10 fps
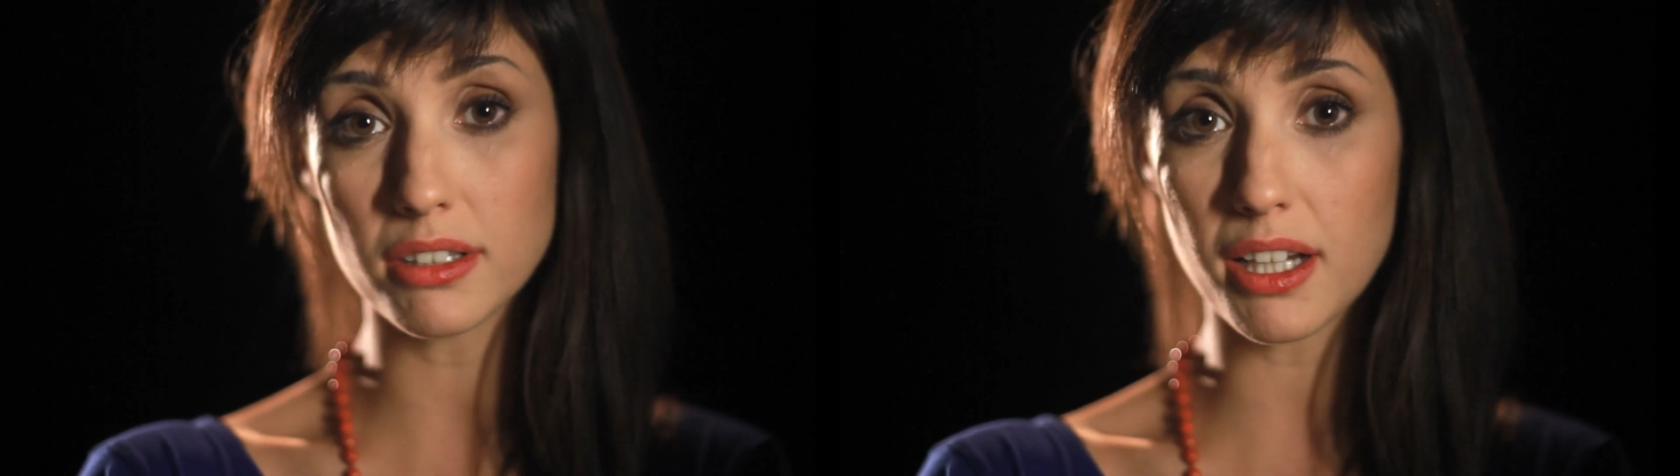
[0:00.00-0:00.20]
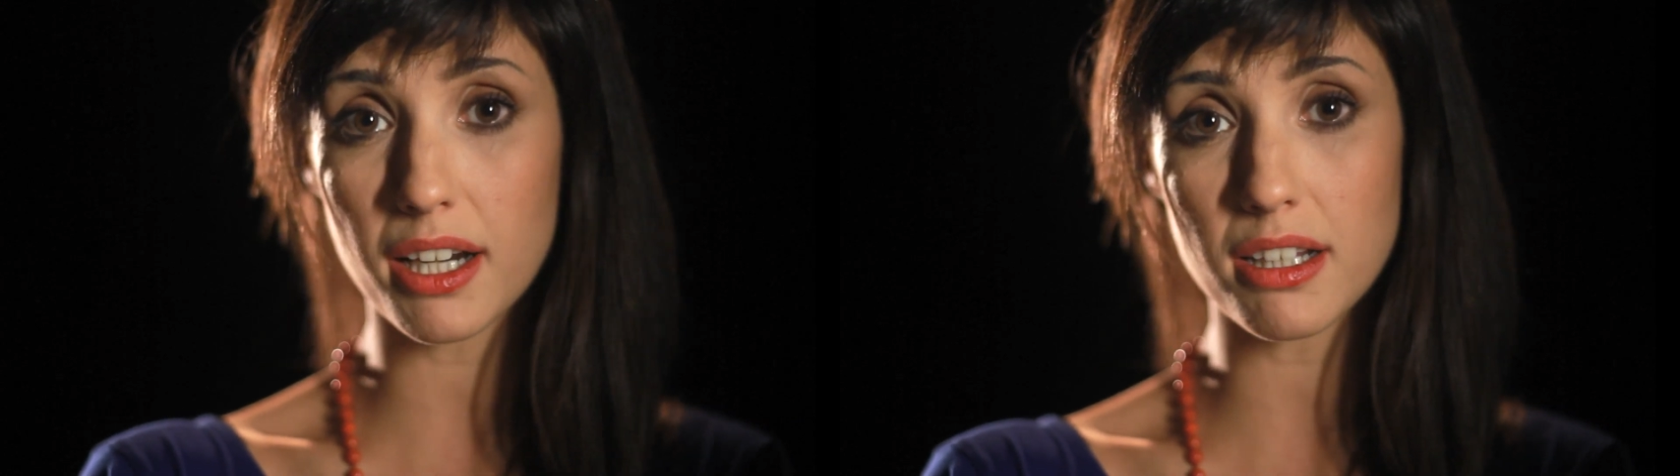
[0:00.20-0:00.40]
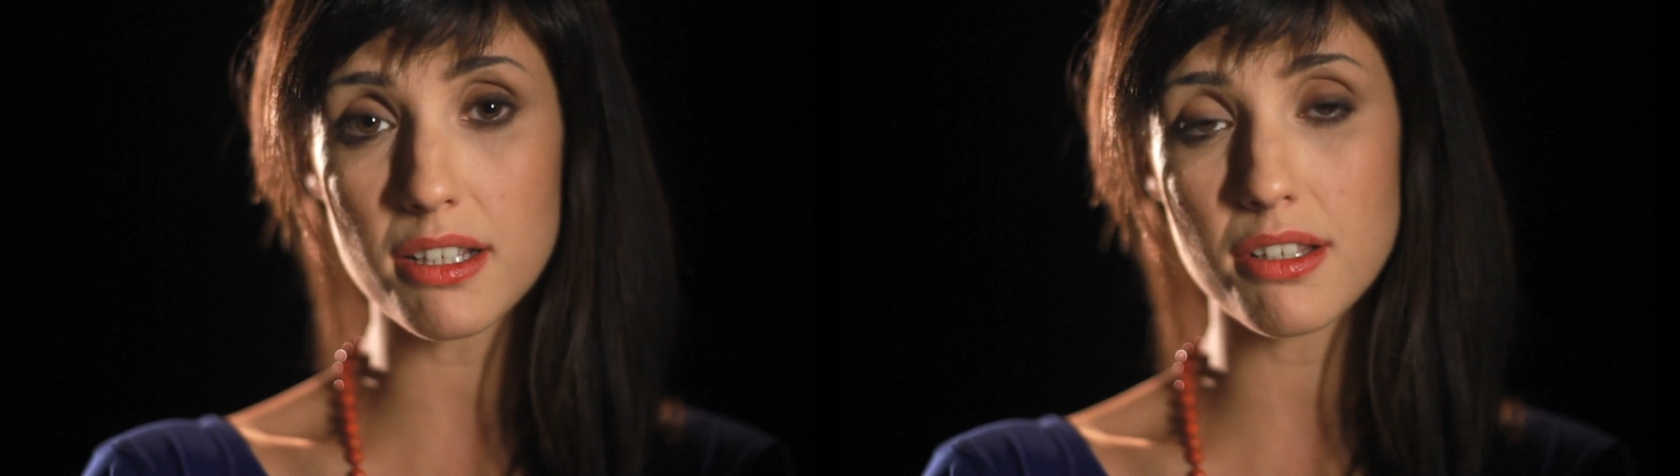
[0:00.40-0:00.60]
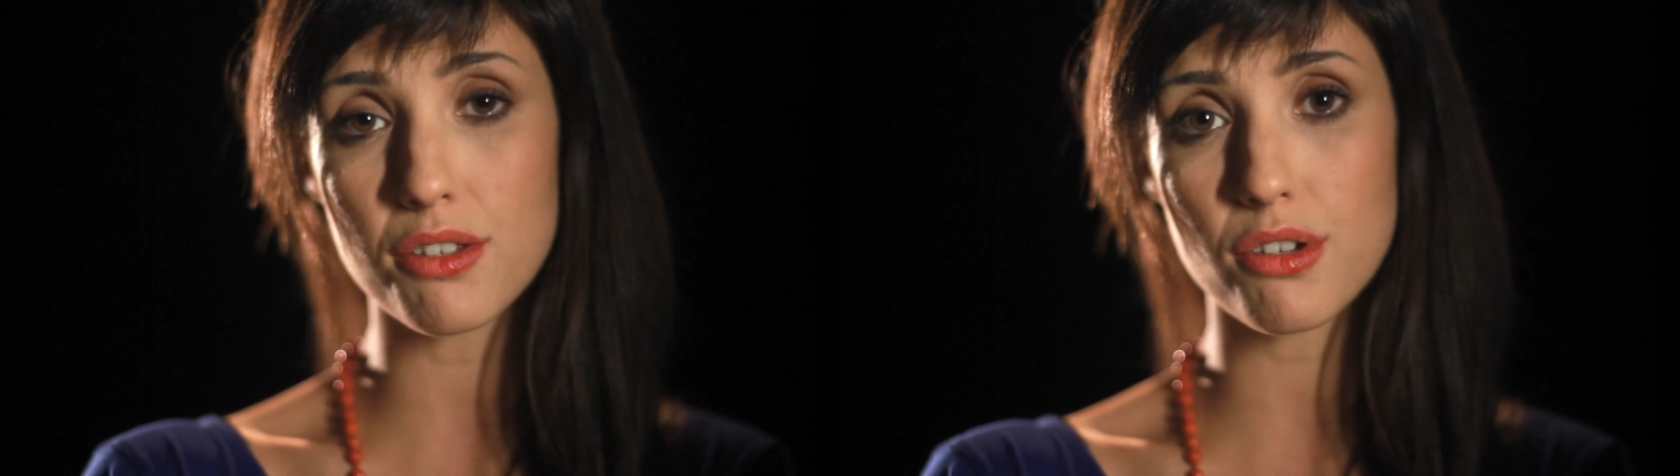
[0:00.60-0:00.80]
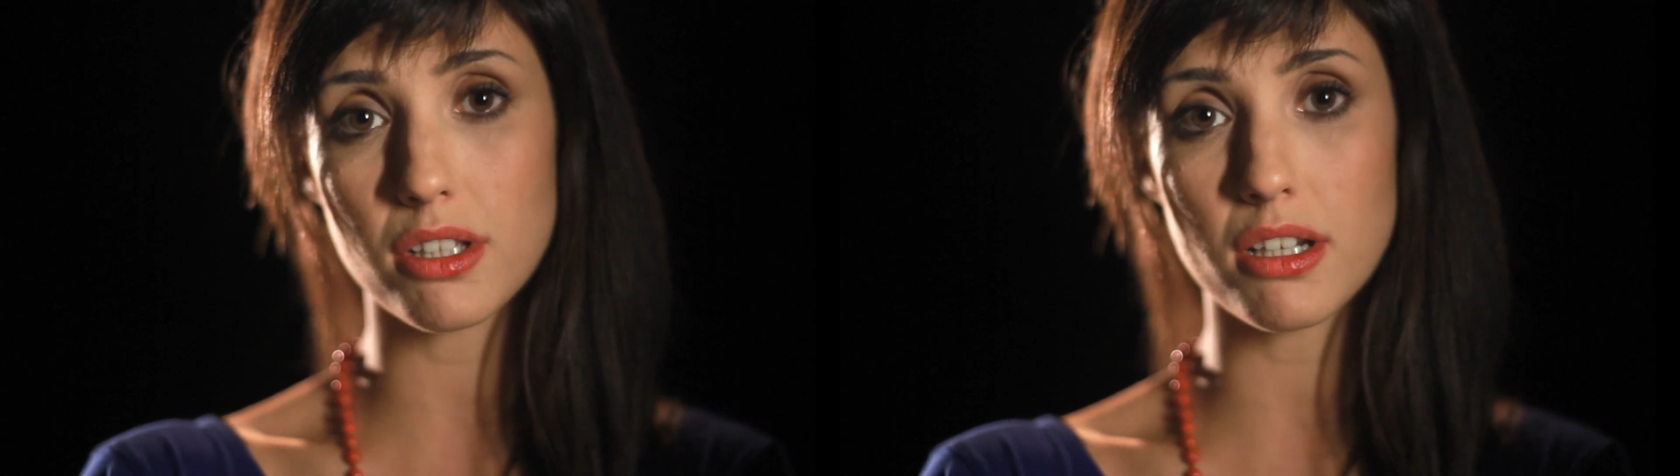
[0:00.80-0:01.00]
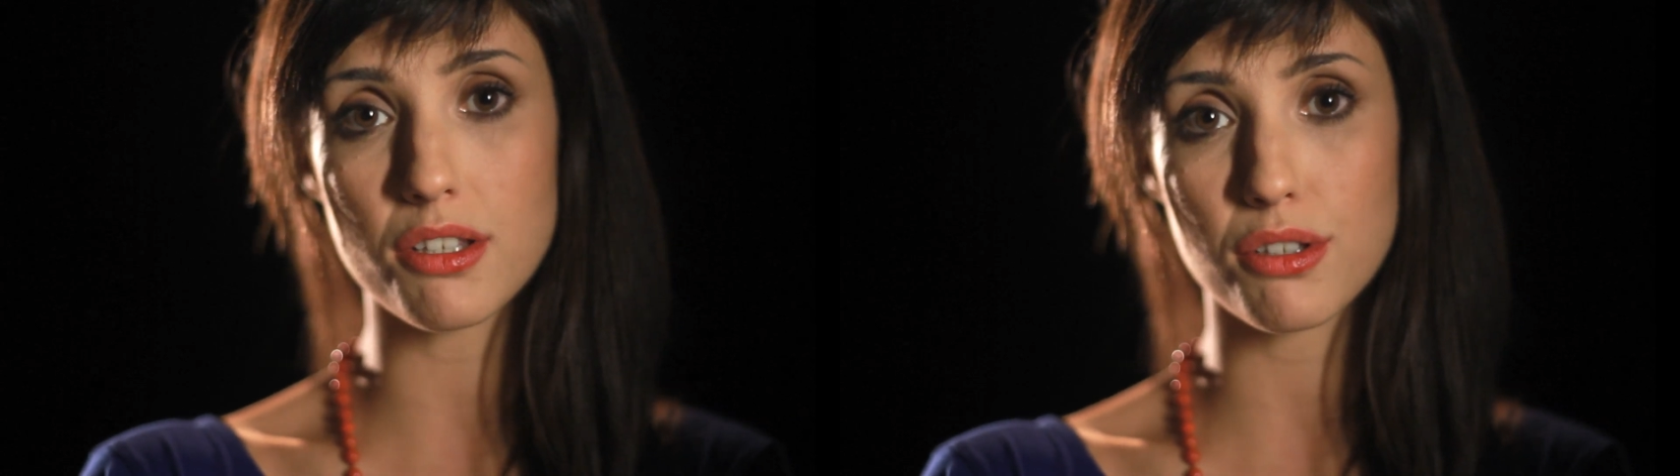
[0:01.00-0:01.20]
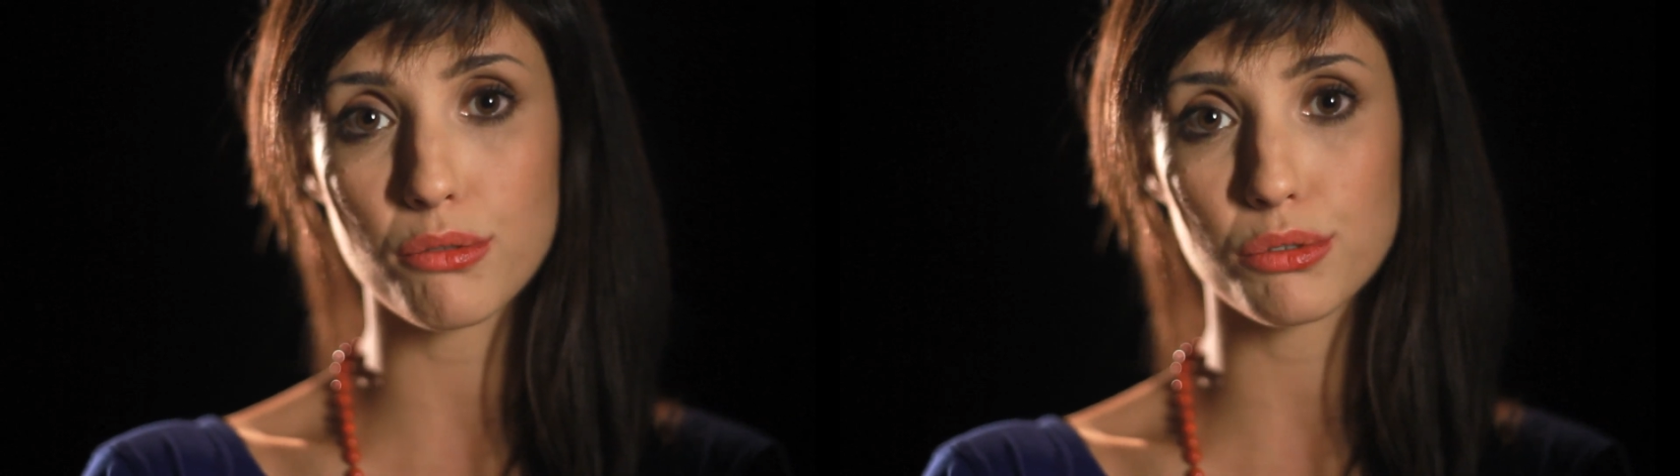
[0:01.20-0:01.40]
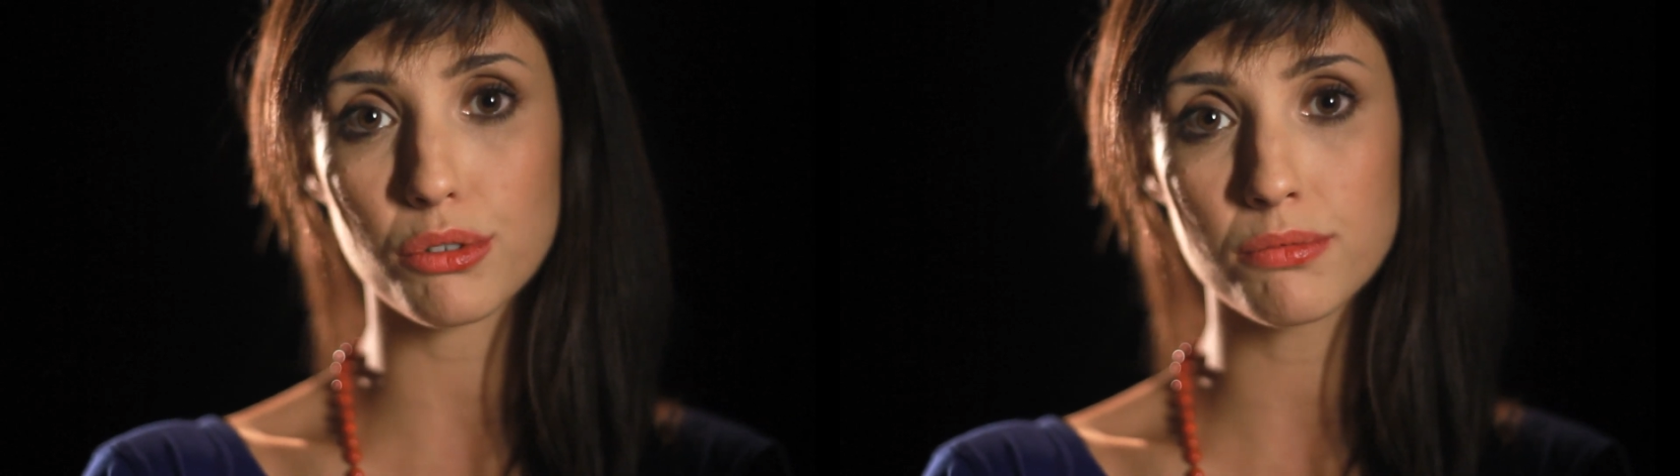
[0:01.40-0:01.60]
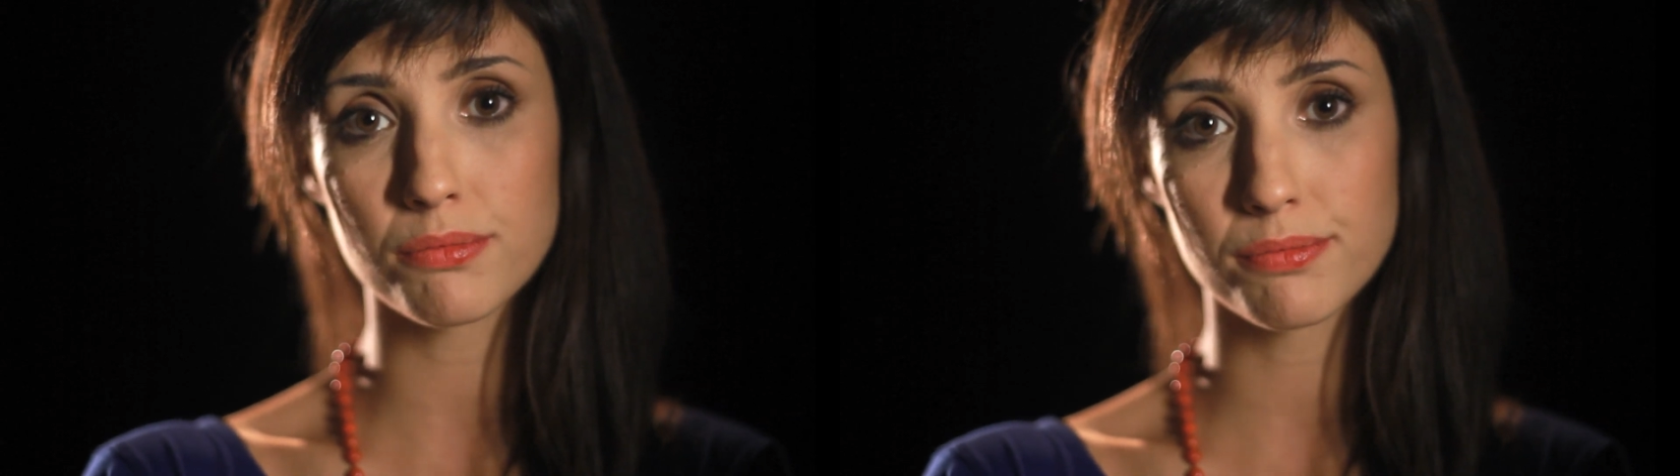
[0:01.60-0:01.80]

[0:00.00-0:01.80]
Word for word: decreta l'estinzione dell'istituto.